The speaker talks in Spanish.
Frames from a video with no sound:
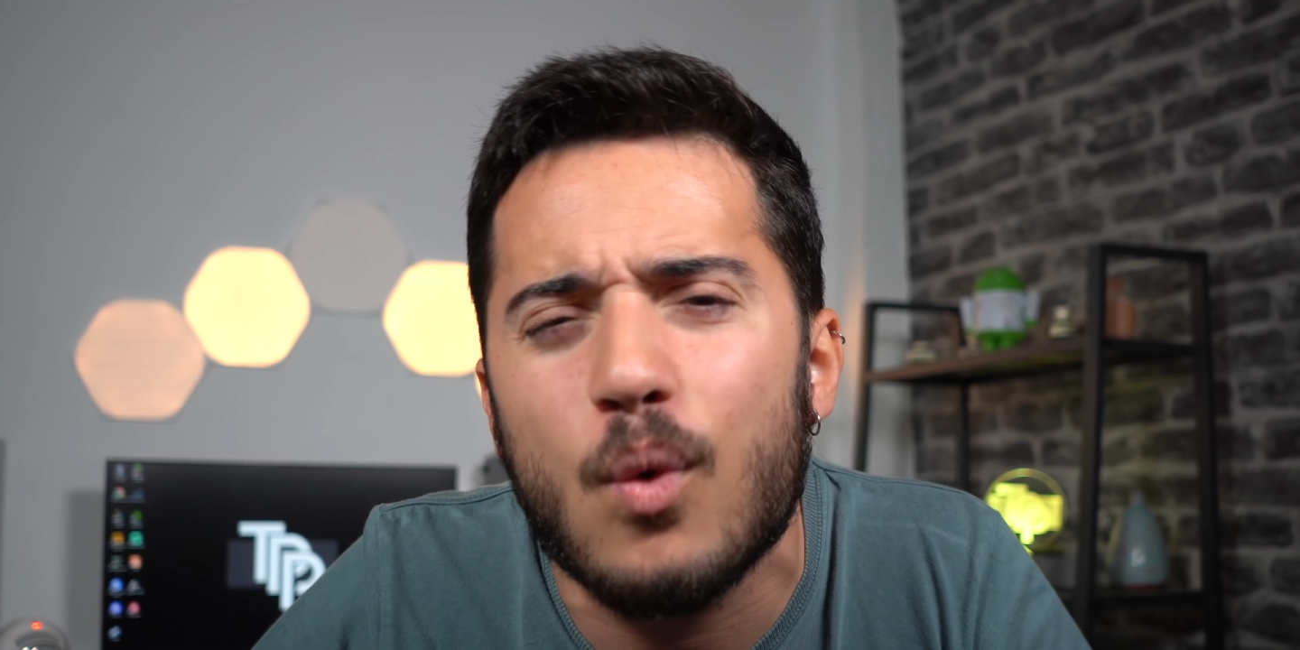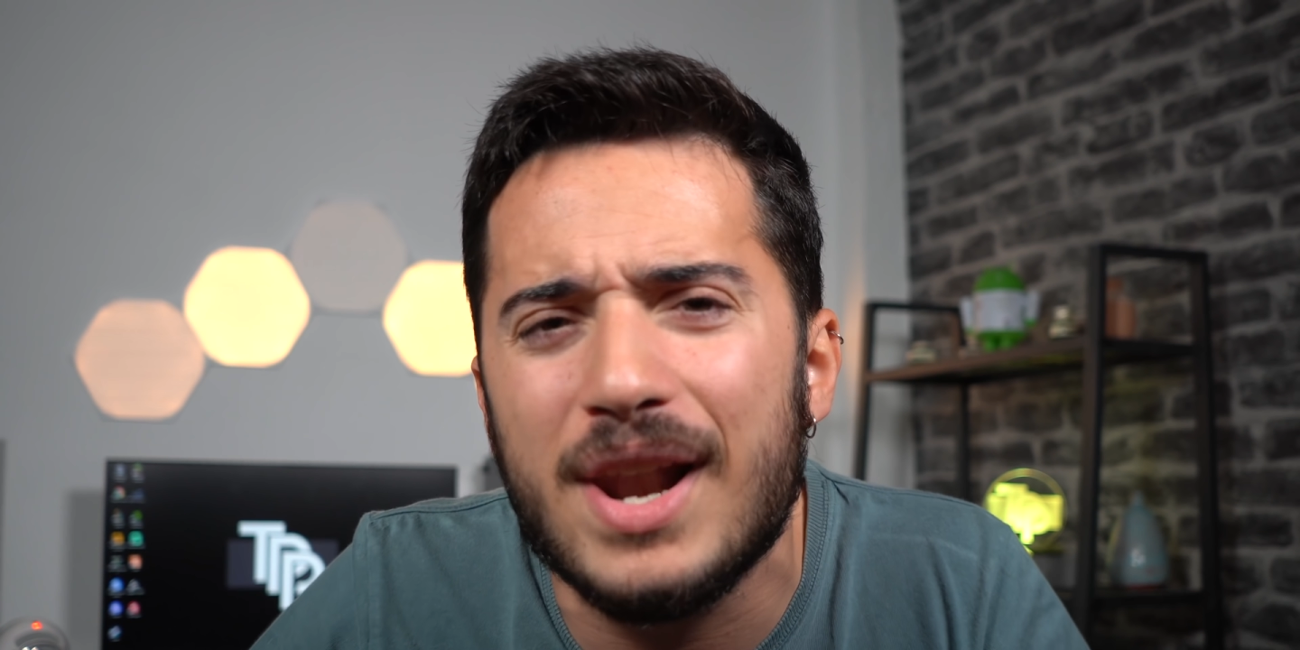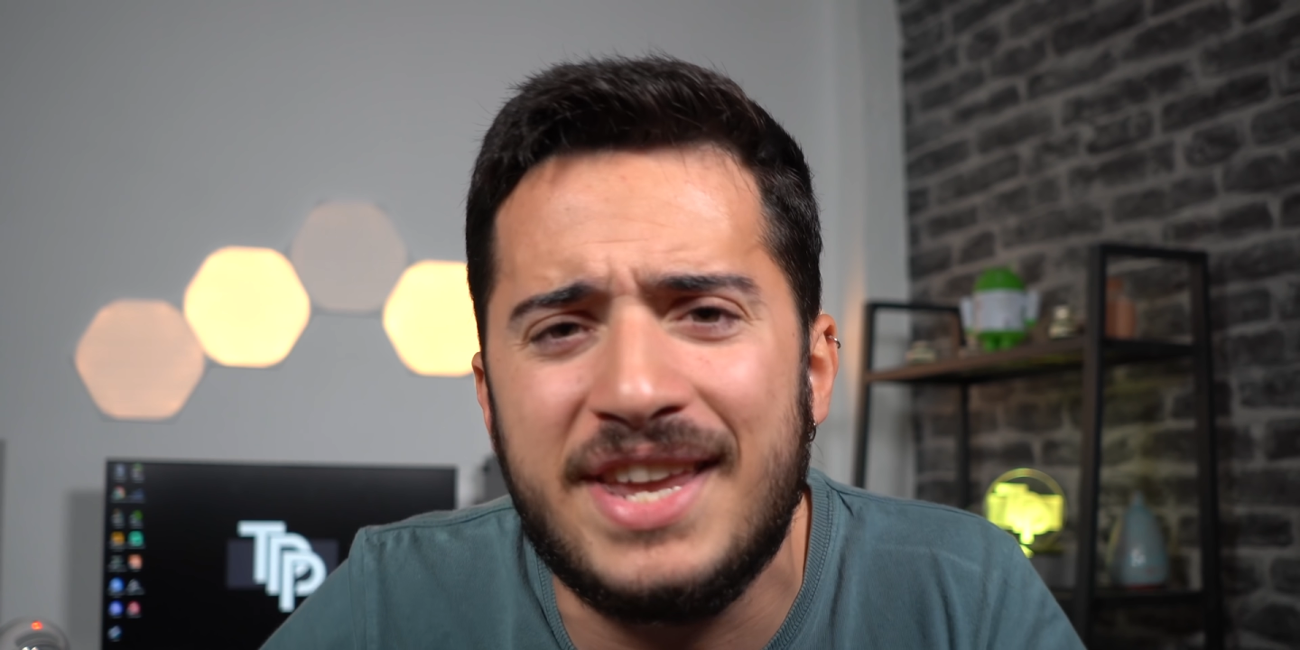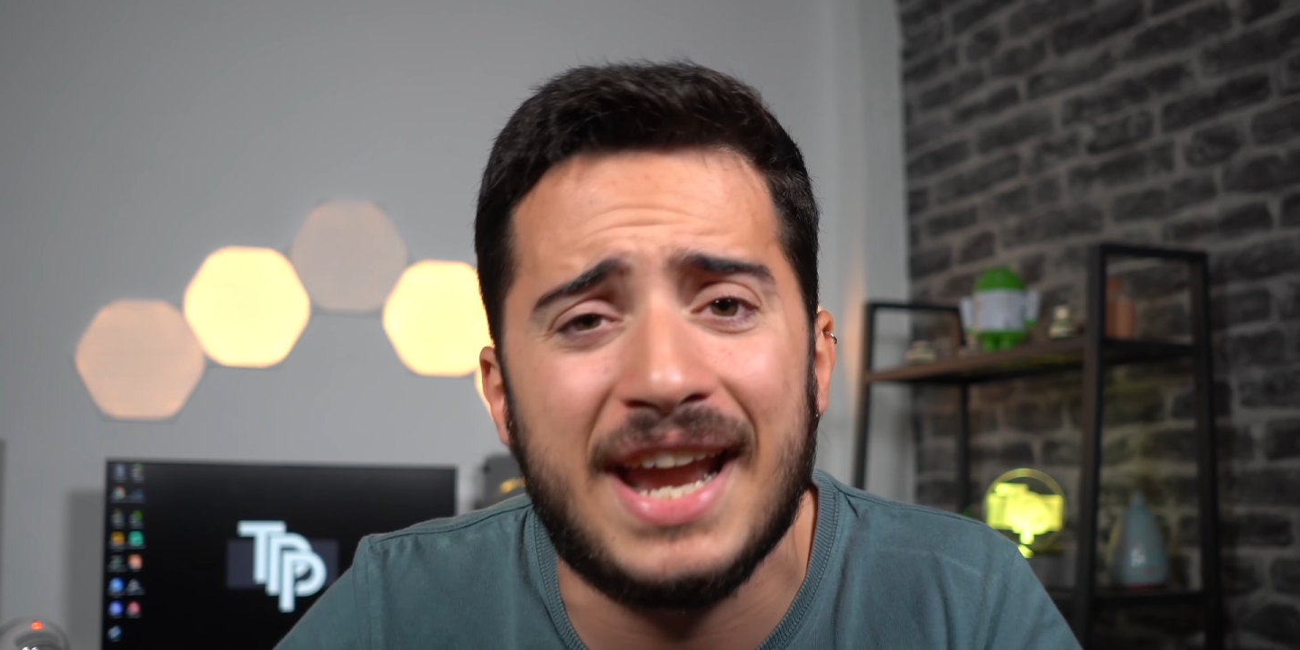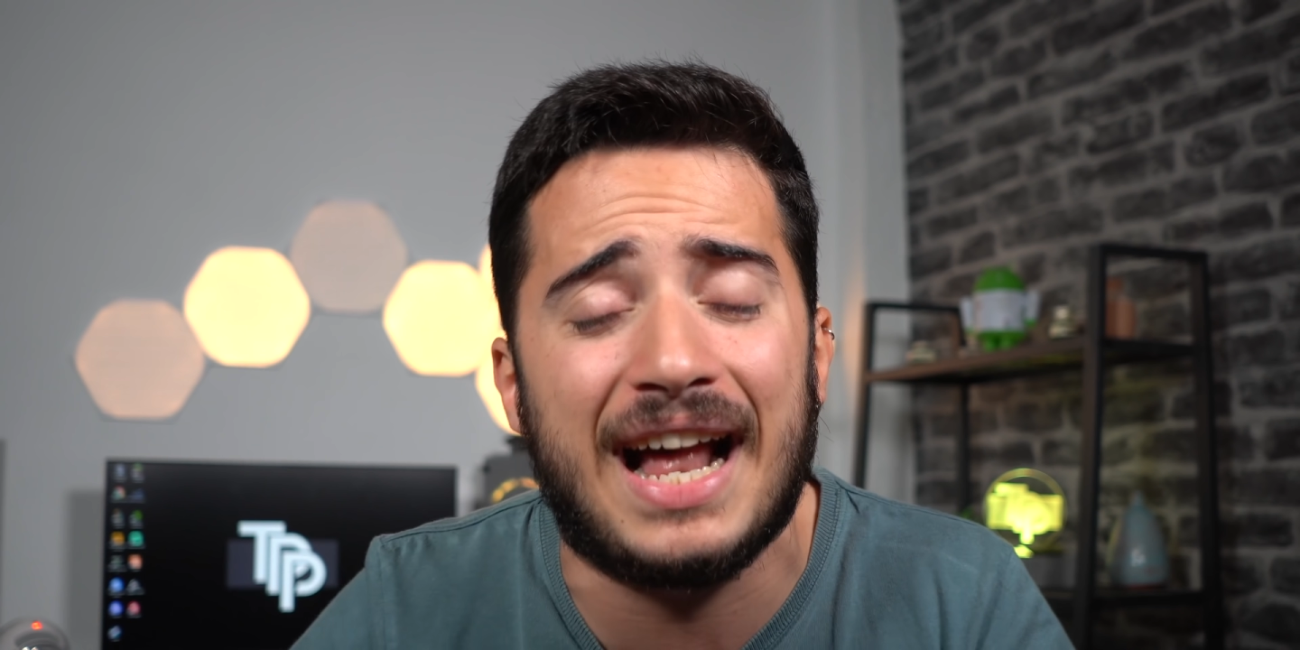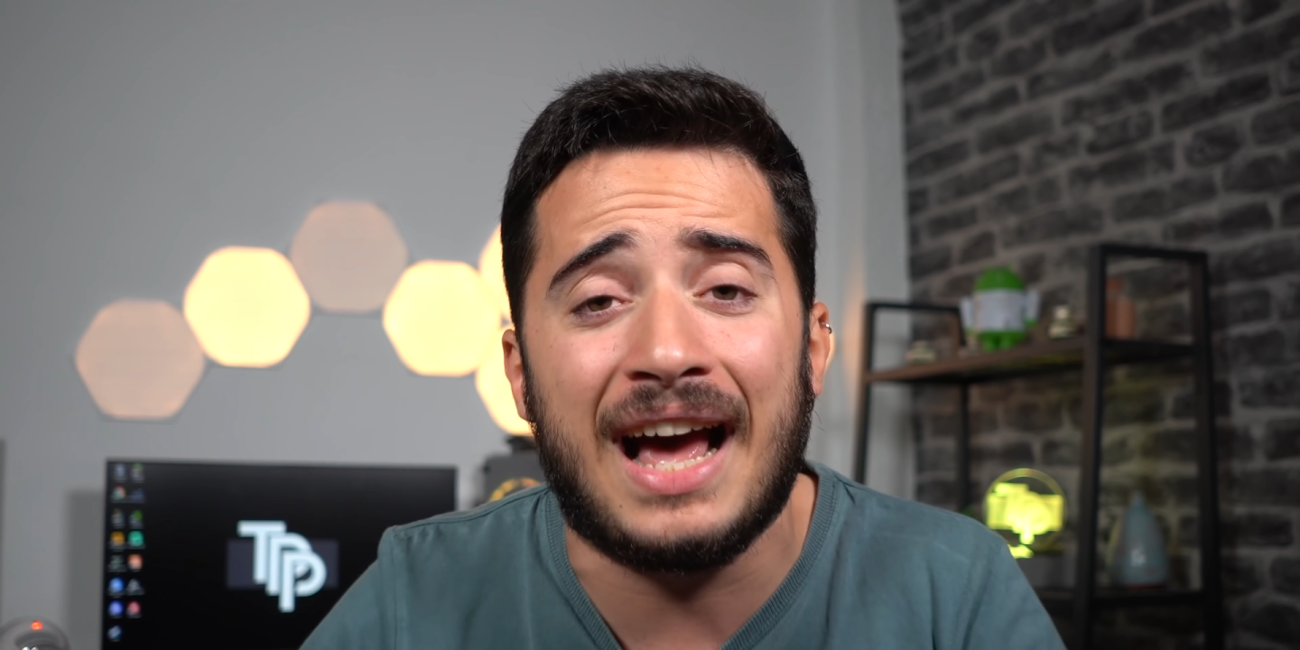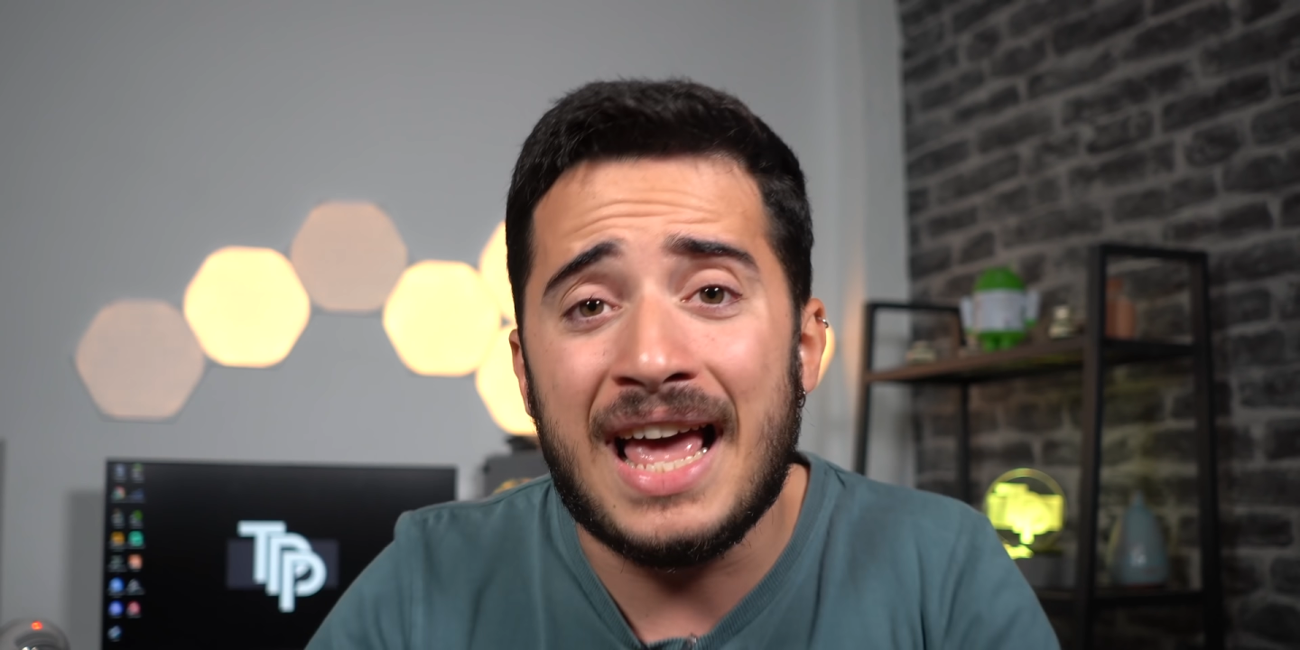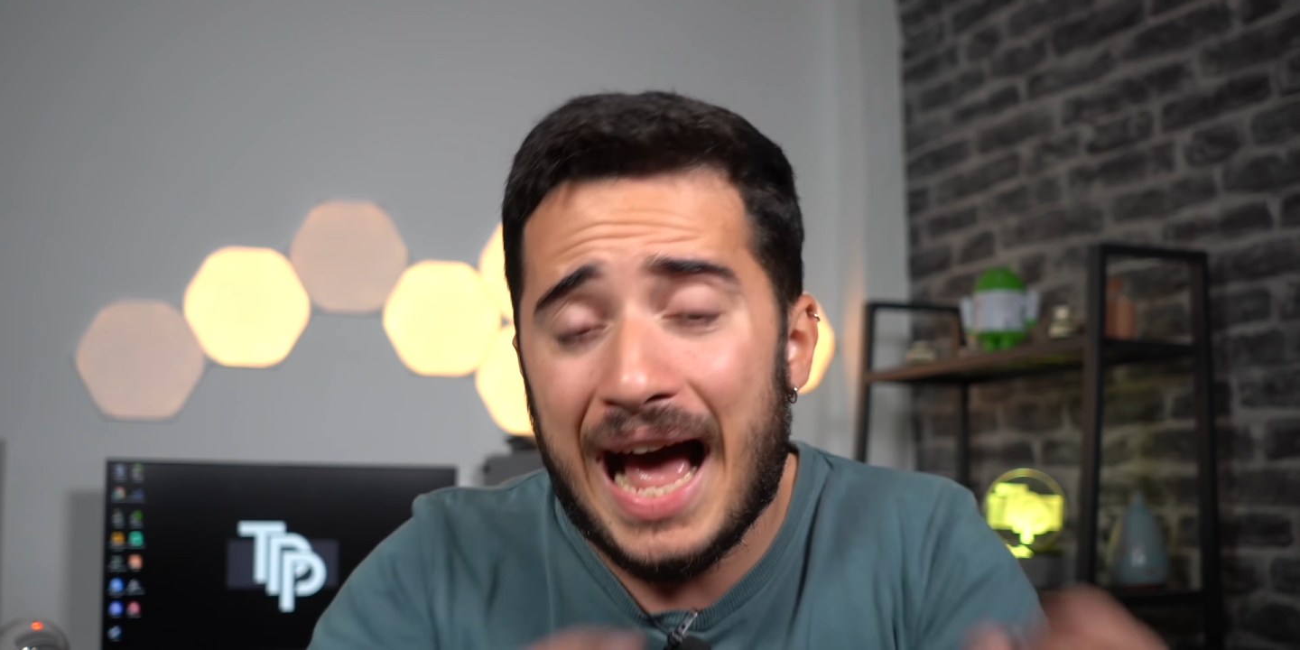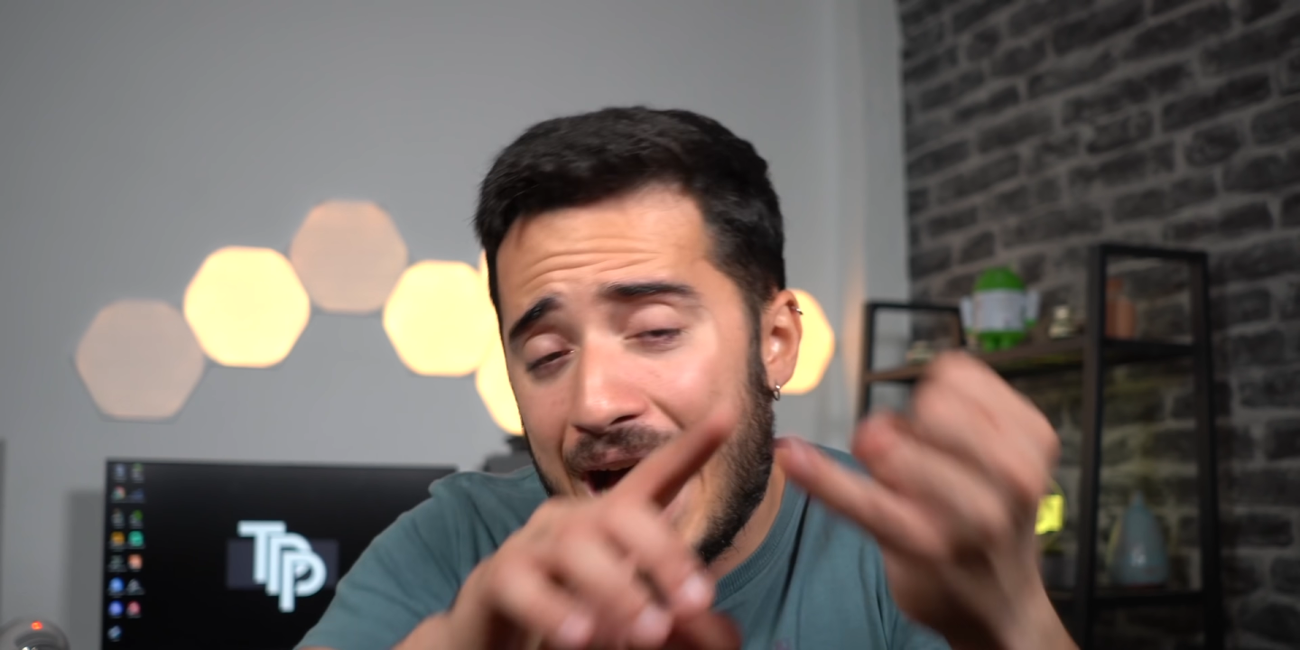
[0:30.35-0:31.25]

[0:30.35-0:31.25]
cualquiera,